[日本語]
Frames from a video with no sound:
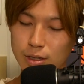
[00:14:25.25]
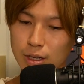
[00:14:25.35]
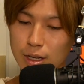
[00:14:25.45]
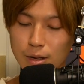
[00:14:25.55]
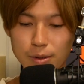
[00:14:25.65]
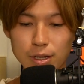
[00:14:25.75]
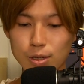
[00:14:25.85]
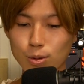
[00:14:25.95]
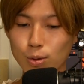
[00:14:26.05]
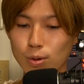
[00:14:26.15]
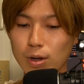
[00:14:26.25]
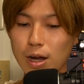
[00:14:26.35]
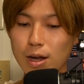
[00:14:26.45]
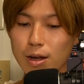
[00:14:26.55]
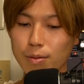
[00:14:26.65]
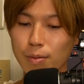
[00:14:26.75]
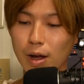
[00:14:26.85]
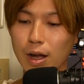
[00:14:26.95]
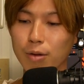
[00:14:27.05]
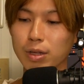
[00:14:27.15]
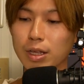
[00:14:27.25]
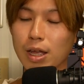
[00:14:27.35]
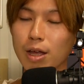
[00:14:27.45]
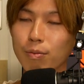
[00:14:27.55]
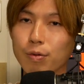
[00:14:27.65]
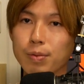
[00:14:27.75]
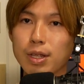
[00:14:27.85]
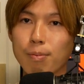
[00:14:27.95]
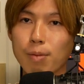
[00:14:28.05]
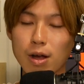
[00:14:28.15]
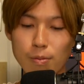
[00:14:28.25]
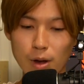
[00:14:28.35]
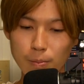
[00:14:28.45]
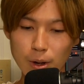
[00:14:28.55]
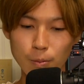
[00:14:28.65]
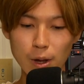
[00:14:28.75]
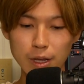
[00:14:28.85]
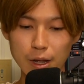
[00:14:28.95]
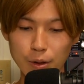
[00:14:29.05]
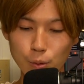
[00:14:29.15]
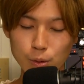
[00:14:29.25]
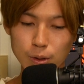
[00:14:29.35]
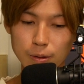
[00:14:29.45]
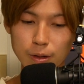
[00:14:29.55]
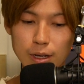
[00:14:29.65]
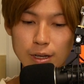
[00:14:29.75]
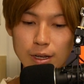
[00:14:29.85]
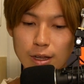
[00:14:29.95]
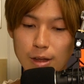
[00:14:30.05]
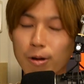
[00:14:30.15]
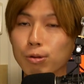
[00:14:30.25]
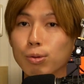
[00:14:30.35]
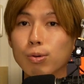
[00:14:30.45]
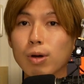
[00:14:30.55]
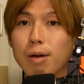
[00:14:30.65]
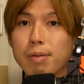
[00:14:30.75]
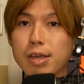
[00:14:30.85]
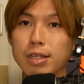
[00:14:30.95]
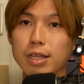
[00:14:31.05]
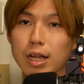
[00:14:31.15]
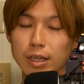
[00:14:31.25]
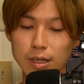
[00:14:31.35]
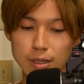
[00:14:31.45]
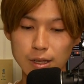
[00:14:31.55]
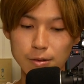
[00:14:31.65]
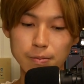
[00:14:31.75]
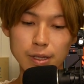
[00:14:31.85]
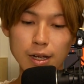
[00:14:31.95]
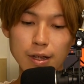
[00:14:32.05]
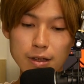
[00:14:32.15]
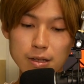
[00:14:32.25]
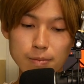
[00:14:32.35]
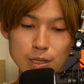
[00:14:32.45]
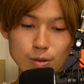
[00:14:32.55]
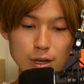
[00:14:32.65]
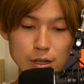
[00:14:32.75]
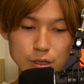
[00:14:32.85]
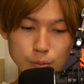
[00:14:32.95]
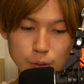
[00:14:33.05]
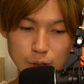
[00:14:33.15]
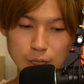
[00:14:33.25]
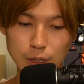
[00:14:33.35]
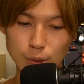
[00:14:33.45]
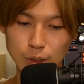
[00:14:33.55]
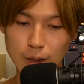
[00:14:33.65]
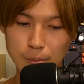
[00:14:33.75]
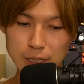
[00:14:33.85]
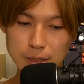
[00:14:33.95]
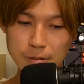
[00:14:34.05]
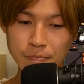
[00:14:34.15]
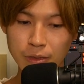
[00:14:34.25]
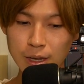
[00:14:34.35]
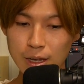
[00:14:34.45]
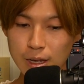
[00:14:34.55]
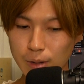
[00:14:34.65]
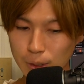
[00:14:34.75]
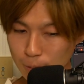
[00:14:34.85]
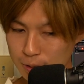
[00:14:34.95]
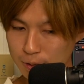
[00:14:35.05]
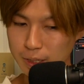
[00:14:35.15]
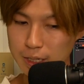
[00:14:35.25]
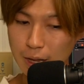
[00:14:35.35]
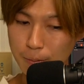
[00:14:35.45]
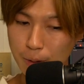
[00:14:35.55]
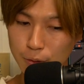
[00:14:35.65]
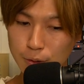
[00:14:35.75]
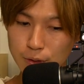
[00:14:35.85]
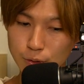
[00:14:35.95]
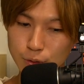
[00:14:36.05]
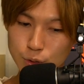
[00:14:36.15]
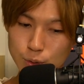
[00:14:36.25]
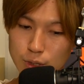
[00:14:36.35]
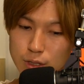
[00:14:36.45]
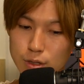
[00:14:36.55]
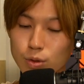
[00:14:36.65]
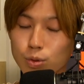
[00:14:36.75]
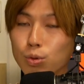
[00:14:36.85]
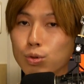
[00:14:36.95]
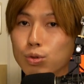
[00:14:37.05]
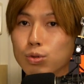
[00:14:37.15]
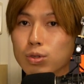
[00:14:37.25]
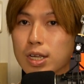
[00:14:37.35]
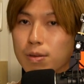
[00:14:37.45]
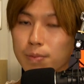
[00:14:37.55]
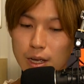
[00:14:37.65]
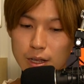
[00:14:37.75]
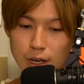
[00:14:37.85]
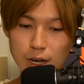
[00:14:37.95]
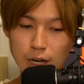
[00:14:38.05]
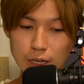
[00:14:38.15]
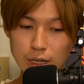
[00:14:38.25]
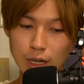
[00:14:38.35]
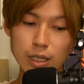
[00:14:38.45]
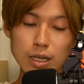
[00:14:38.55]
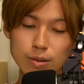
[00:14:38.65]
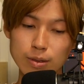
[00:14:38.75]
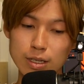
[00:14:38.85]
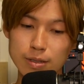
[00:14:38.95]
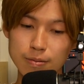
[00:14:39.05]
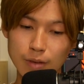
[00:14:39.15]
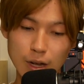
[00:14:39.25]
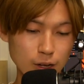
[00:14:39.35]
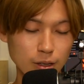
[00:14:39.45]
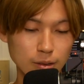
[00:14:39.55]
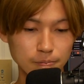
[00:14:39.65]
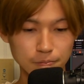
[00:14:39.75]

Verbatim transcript: 頭いい人が漫画読んでて、もうみんな漫画もあんま読まないよっていうね、やっぱこう動画メインになってきてるみたいなね、まあそんな話も聞いたことあります。まあ当時もですね、まあこのようにこの小説の導入の是非みたいなのがあったそうです。はい。